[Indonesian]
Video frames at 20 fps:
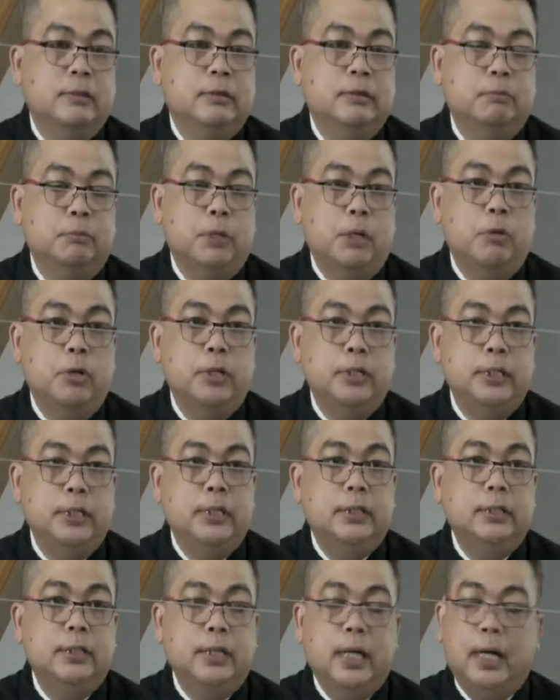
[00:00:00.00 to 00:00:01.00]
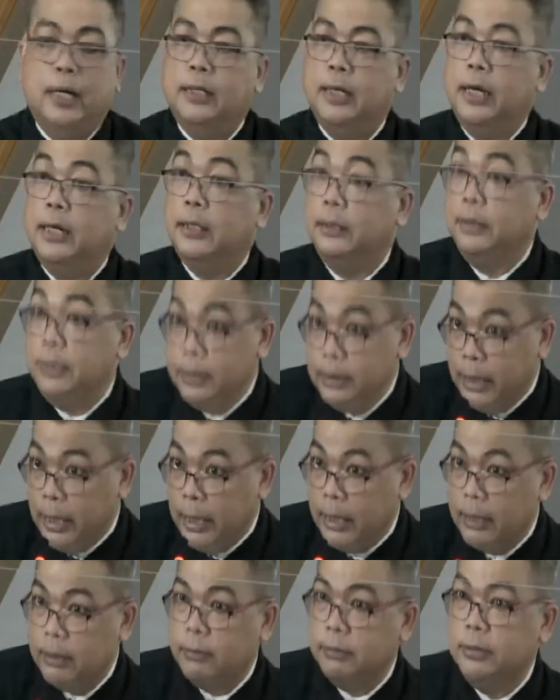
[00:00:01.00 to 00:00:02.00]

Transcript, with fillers: bahwa dia tidak ada artinya,